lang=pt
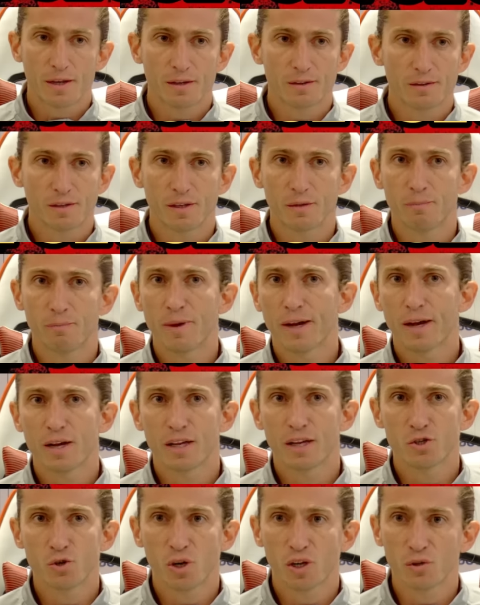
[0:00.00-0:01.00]
que, que pega
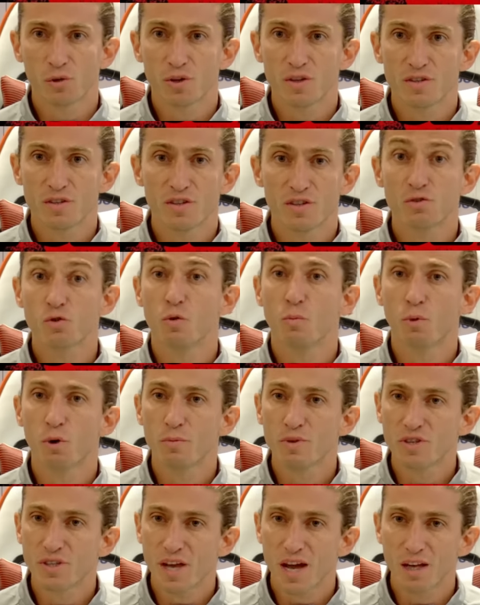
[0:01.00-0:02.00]
aqui jogadores
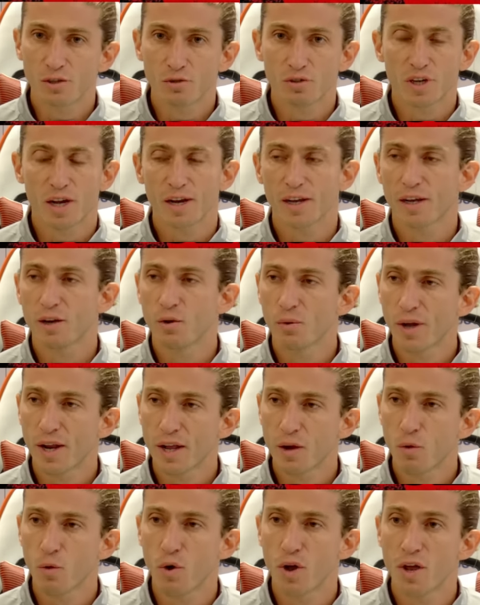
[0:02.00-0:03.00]
descompromissados, cara que não
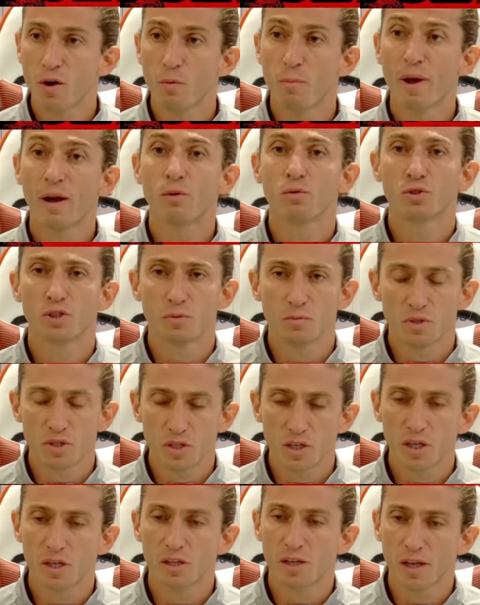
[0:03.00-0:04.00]
querem correr. Eu pego um time
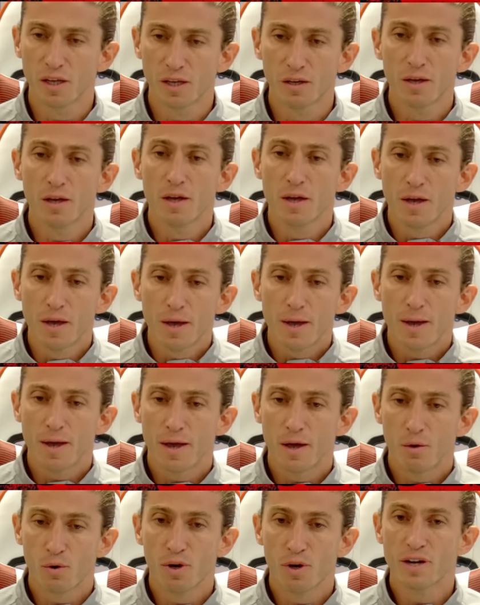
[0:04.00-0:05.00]
sim que tem
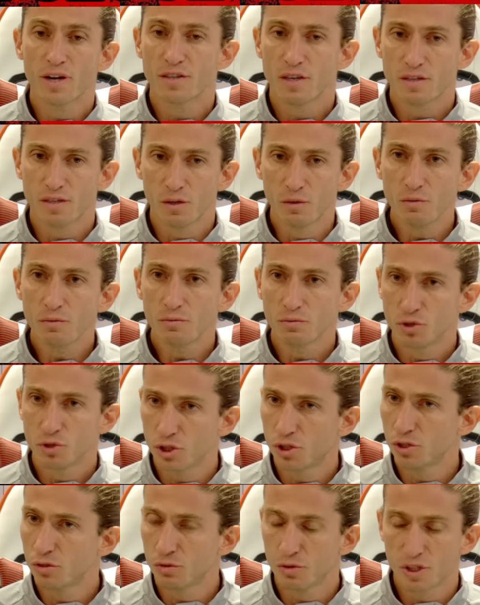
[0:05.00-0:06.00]
é, organização.
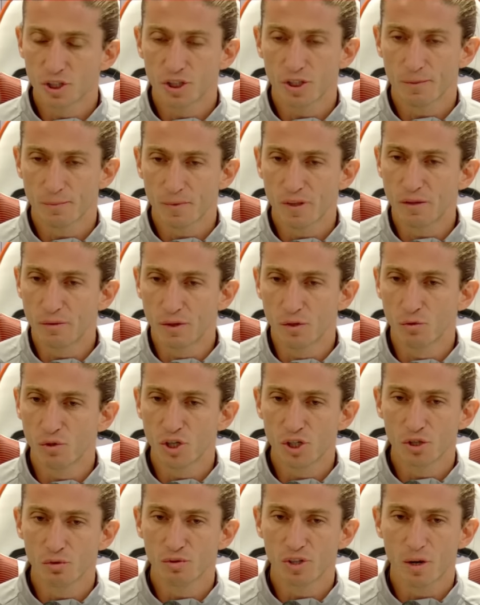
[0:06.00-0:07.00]
Tite não deixa,
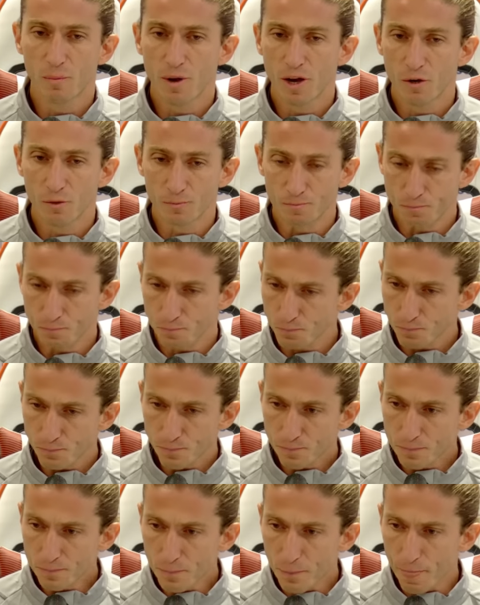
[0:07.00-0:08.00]
não deixa um trabalho.
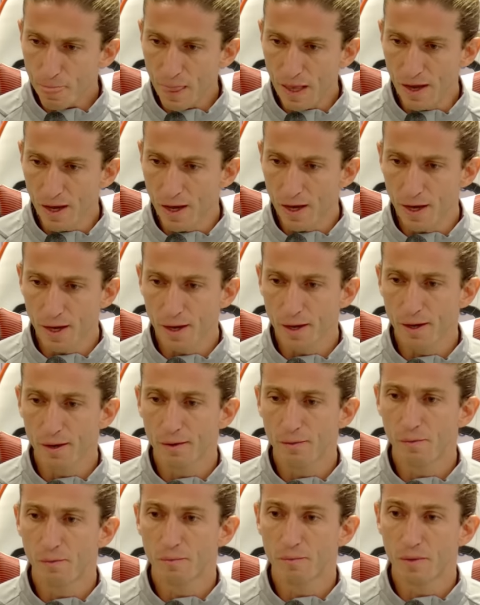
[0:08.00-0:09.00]

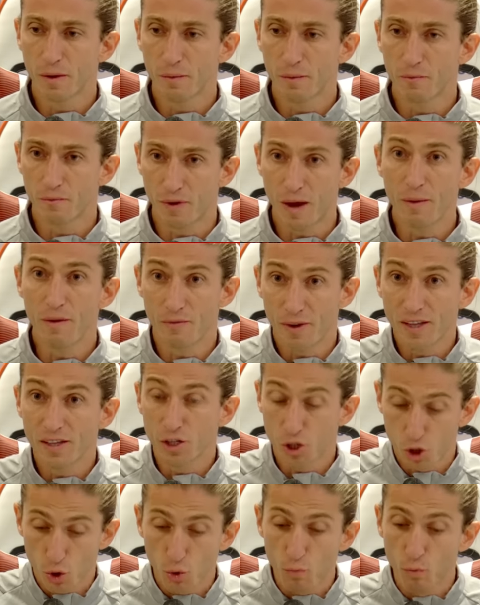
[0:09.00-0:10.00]
É, vai,
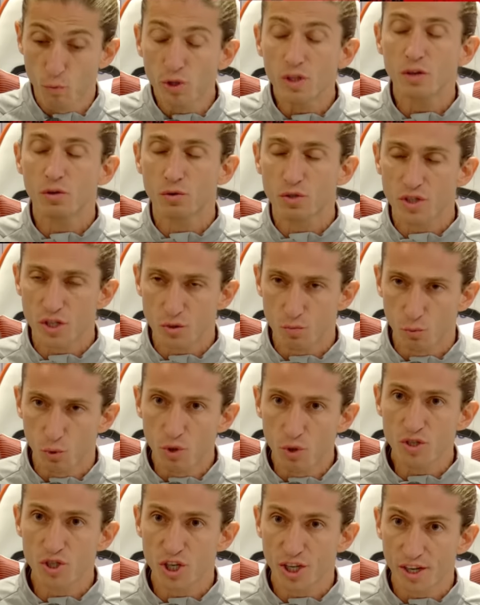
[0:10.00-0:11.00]
vai deixou muitas coisas
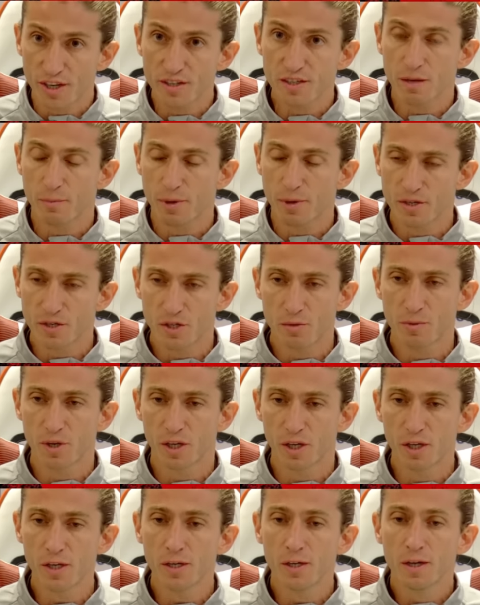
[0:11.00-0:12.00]
boas de herança para esse
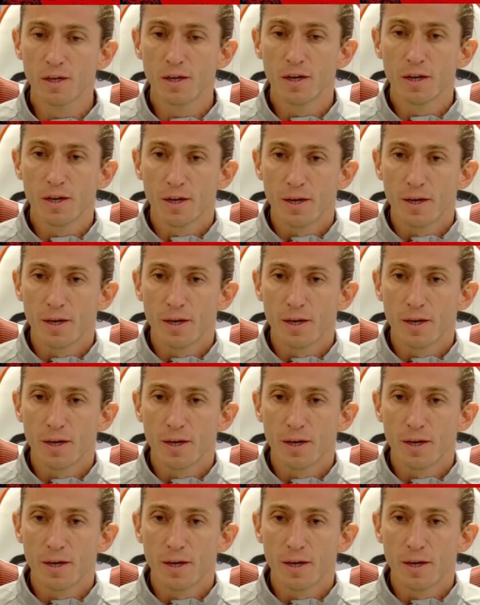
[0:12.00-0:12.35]
time aqui